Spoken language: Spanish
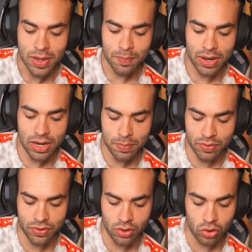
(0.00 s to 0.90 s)
¿Vale?
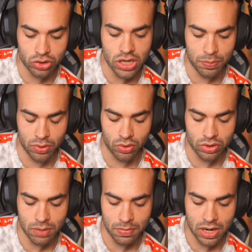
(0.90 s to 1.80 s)
Perfecto. Hostia, pues no es
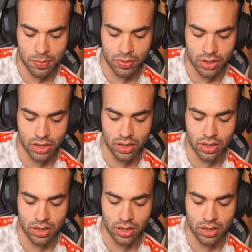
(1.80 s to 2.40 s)
tan mala porque